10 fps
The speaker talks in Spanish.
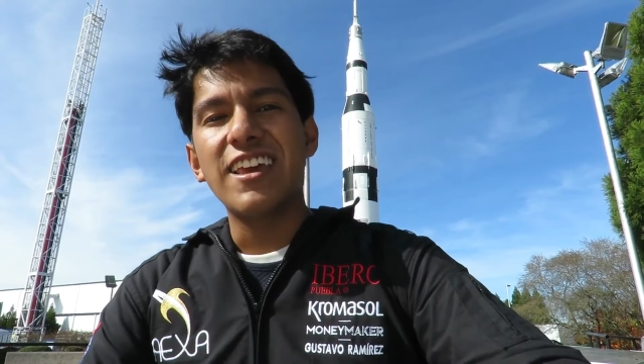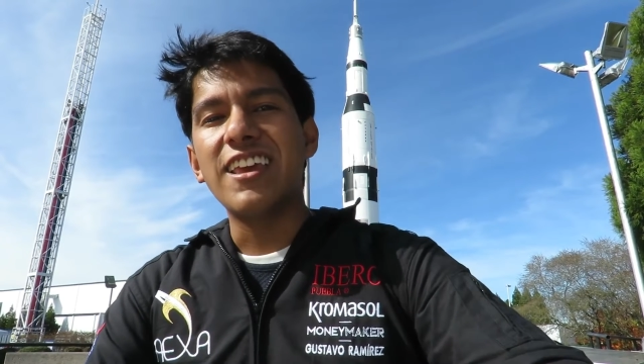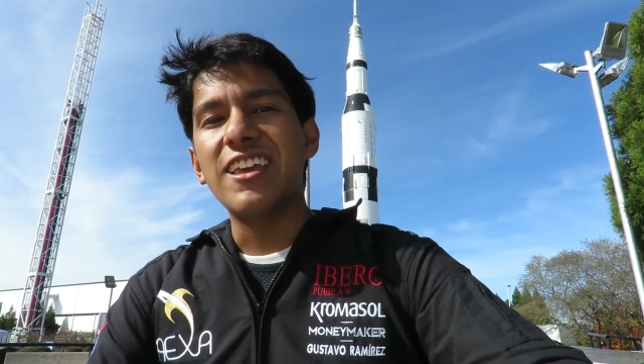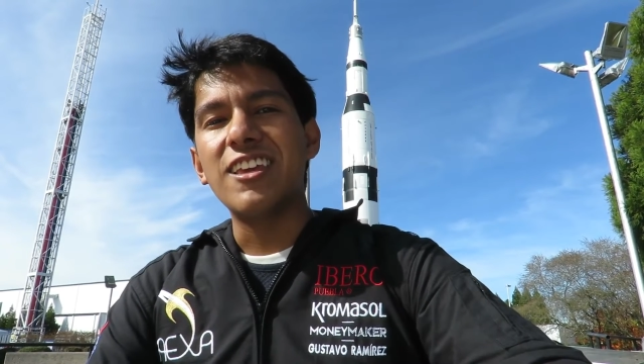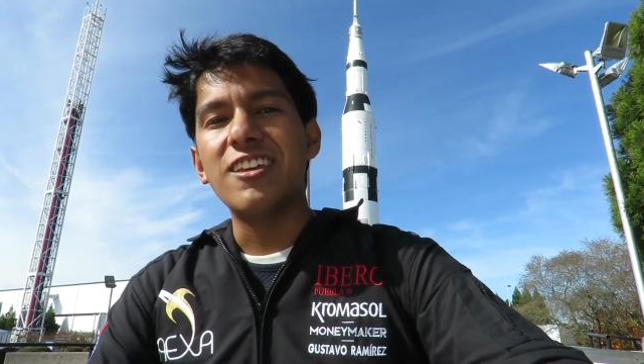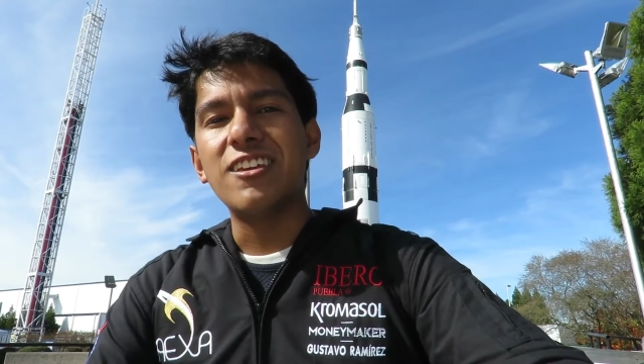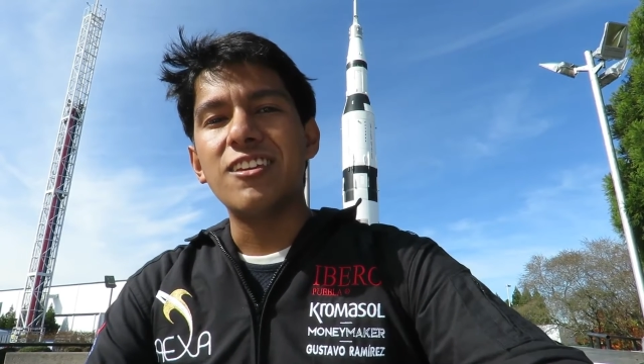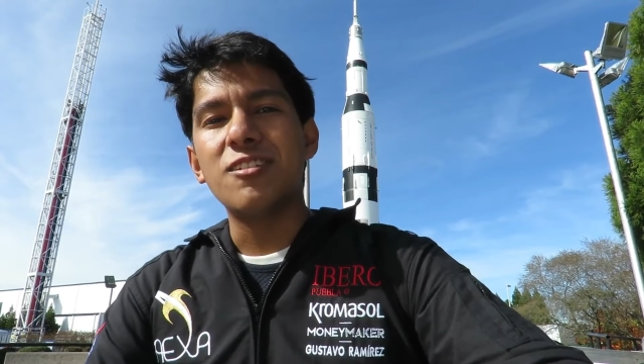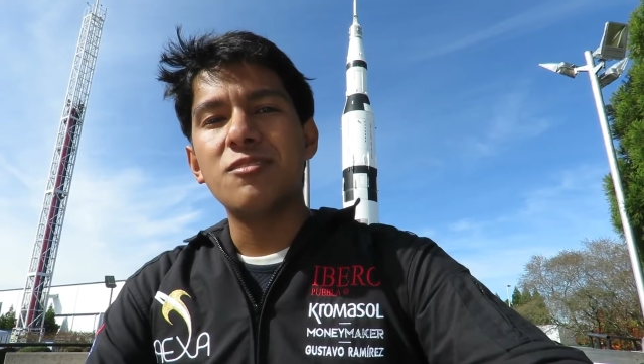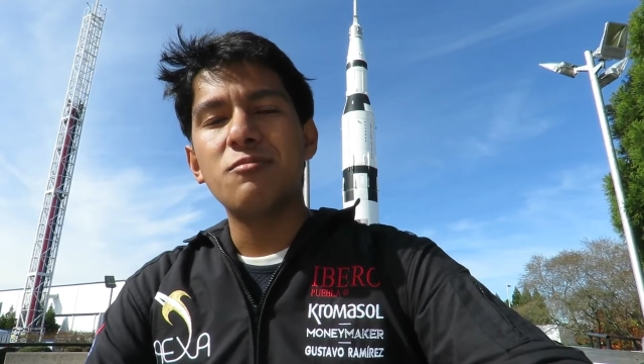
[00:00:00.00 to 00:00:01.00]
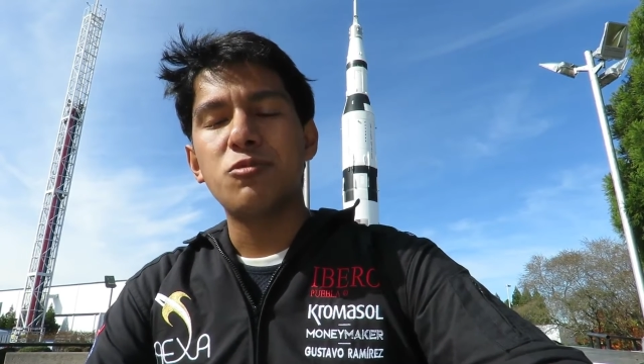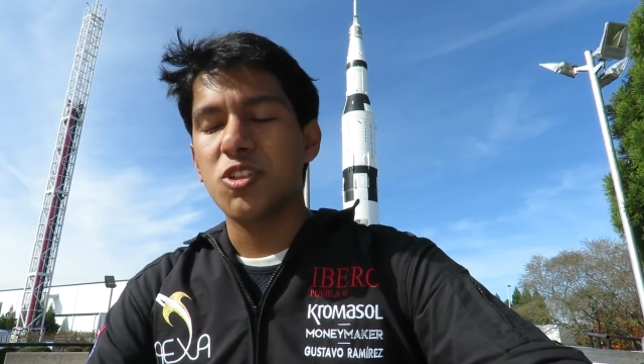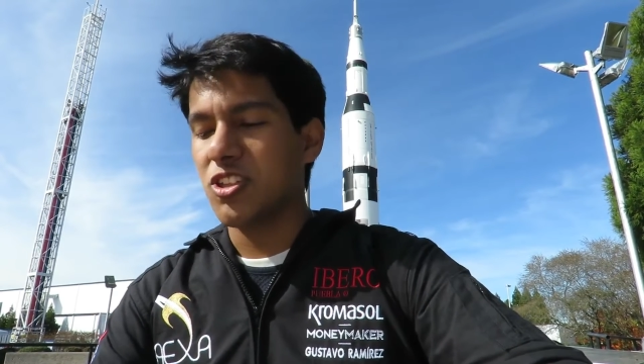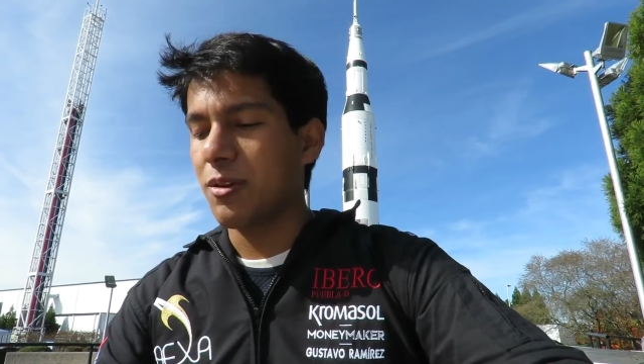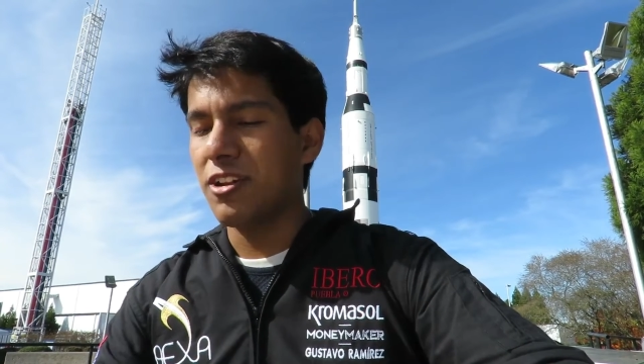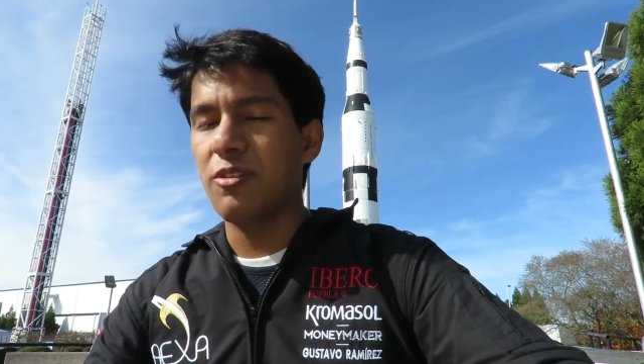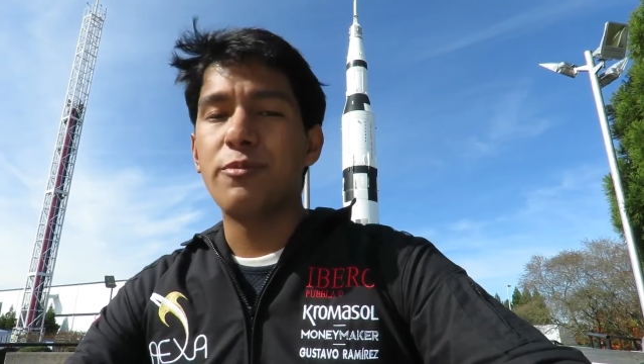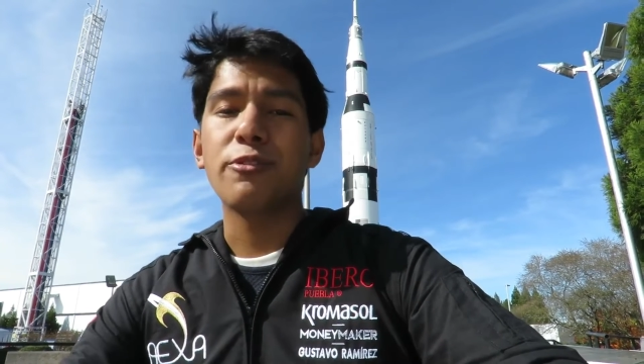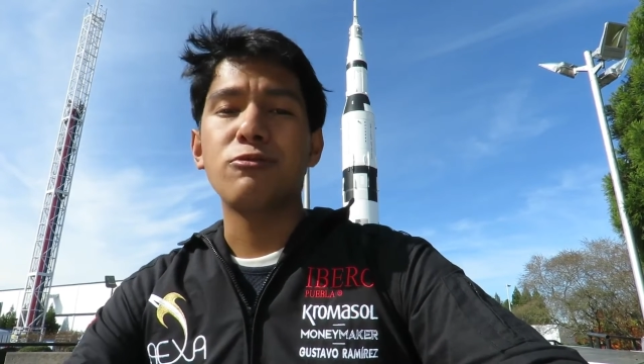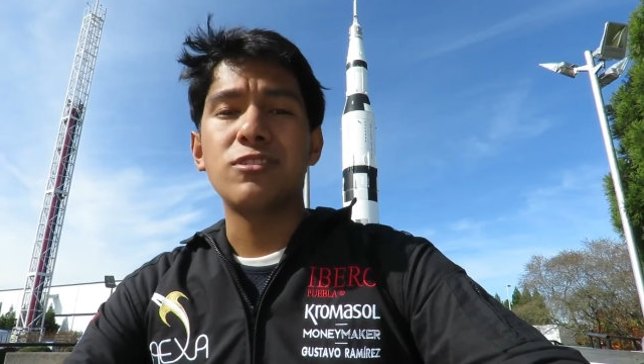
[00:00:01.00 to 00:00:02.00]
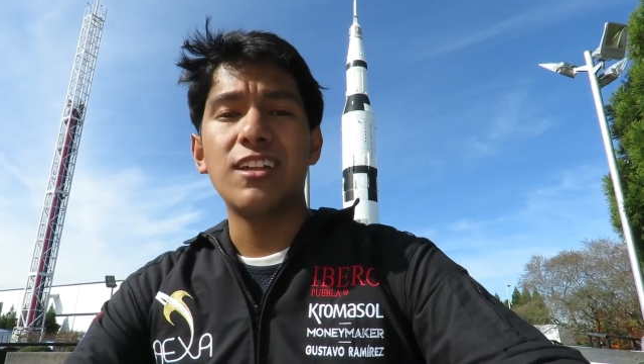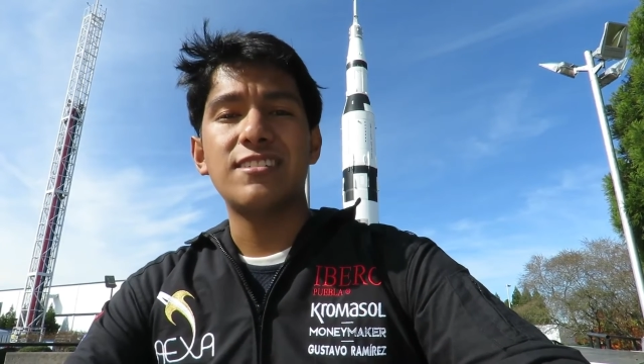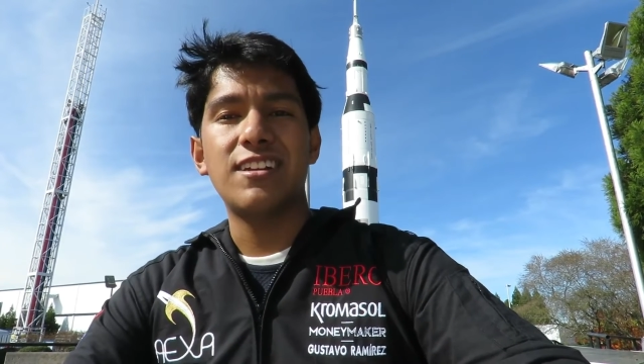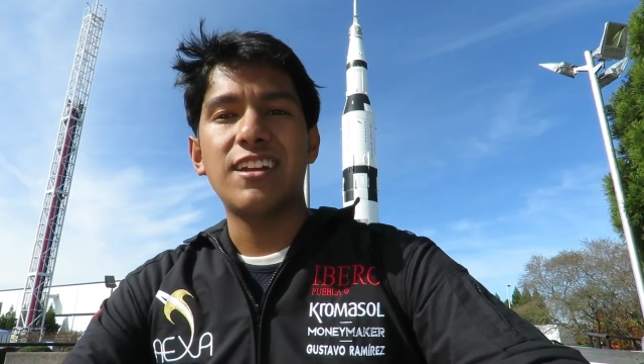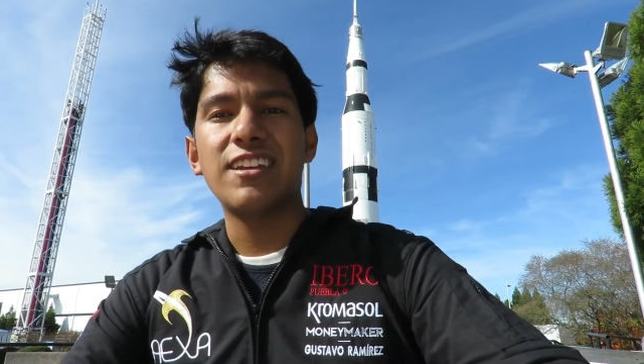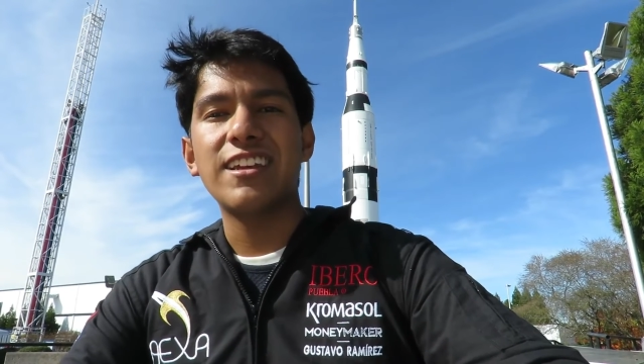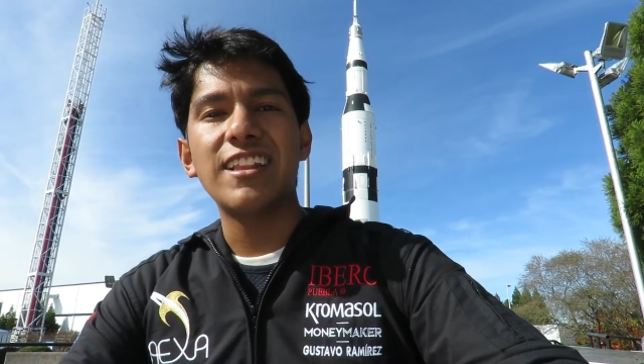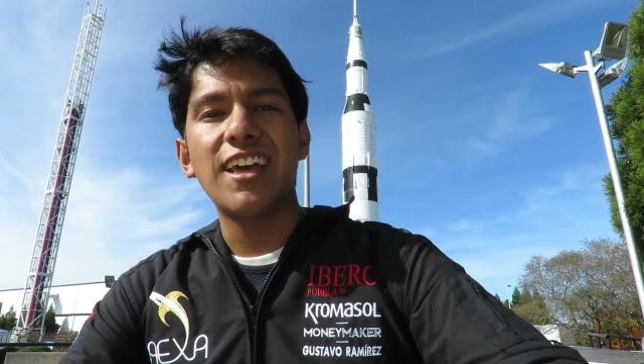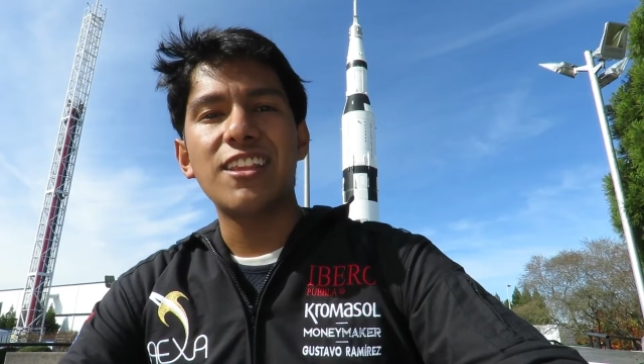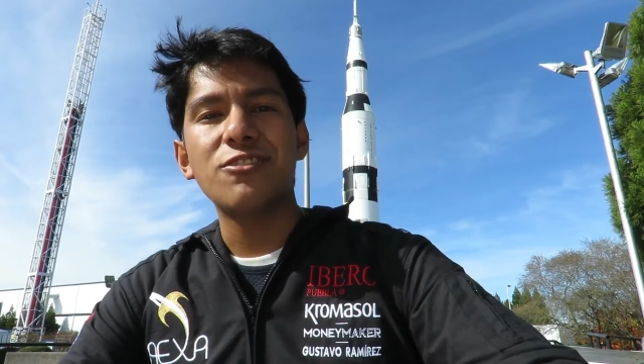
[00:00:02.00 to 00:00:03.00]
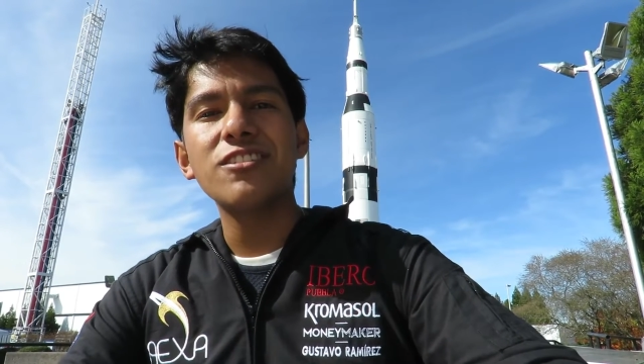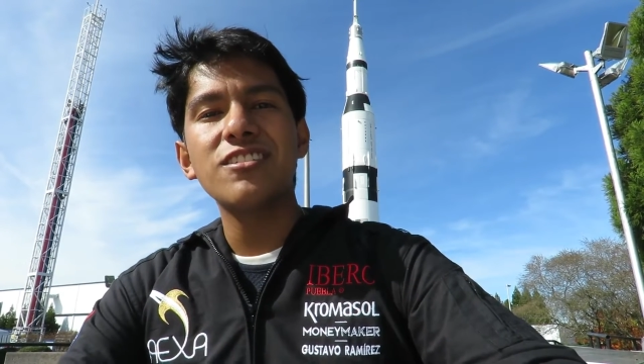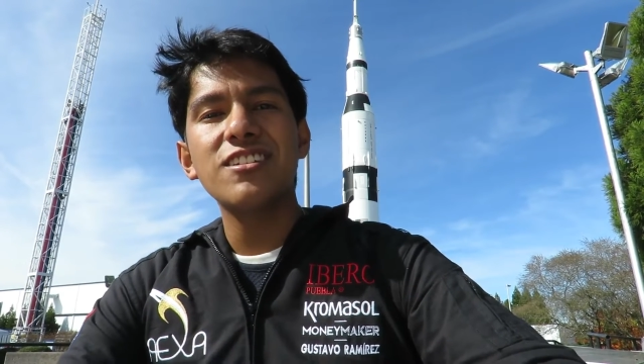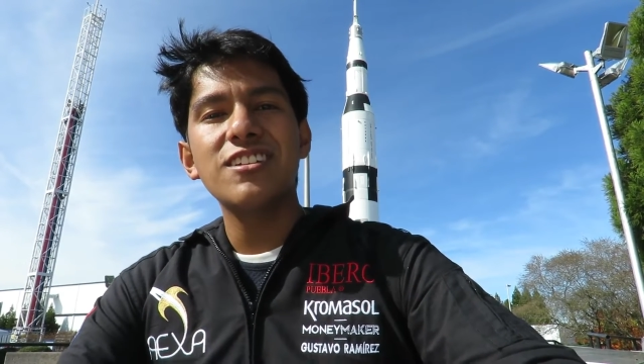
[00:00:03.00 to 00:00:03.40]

y pues darme la oportunidad de estar aquí el día de hoy.